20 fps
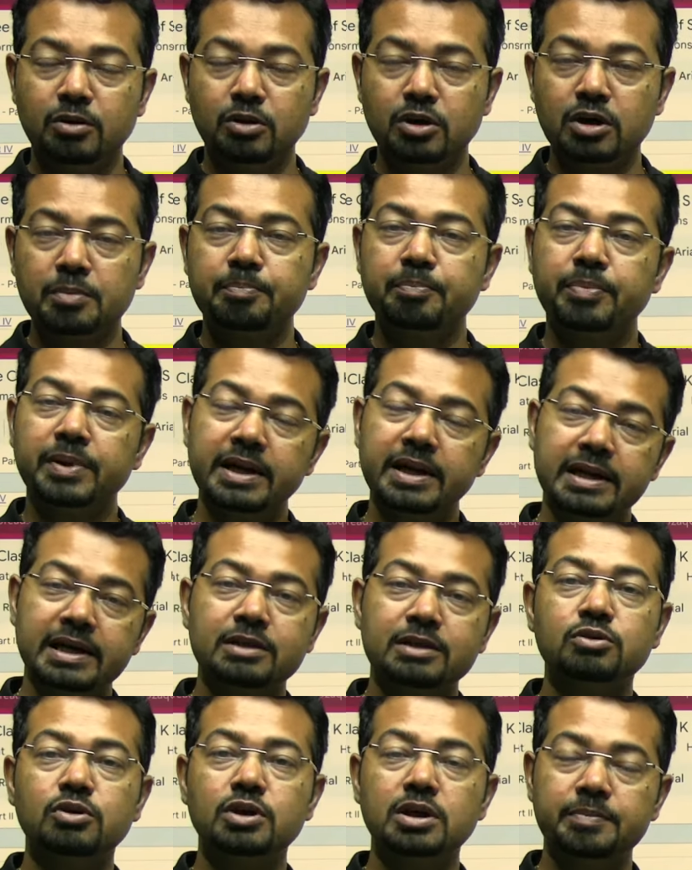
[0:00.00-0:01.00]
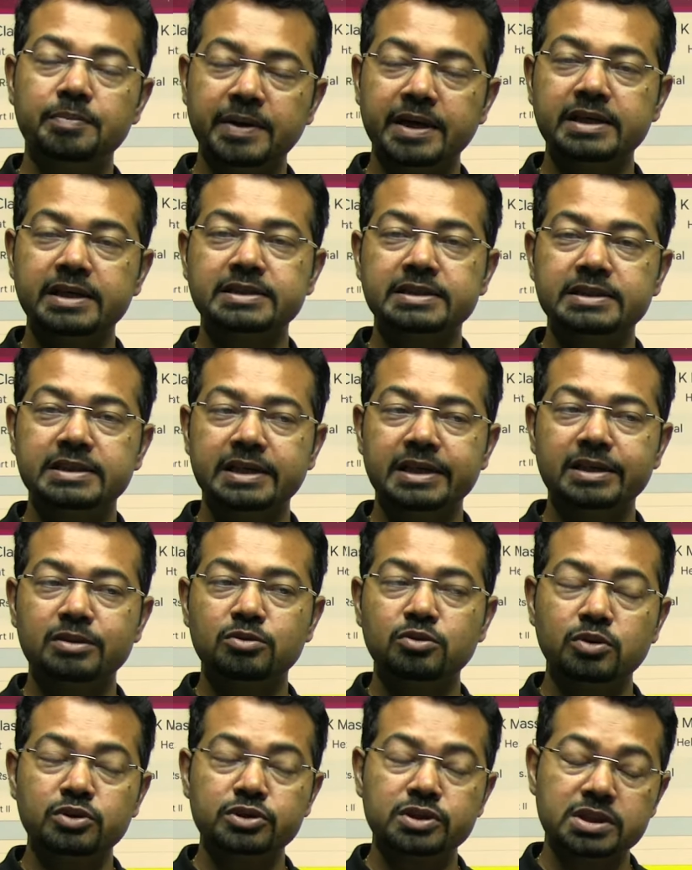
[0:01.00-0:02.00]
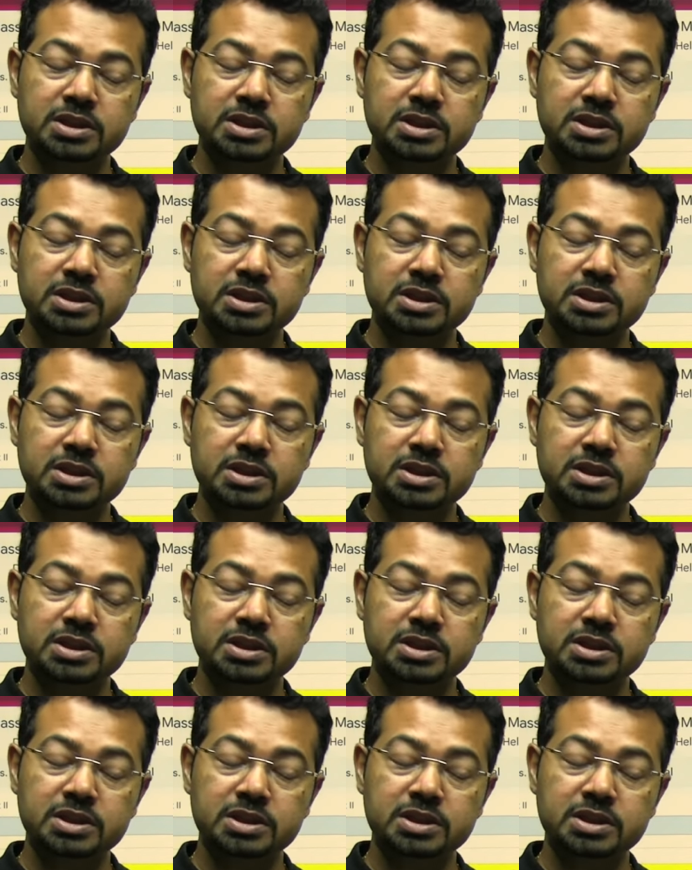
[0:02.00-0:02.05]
और पढ़ना दोनों डिफरेंट चीज़ है तो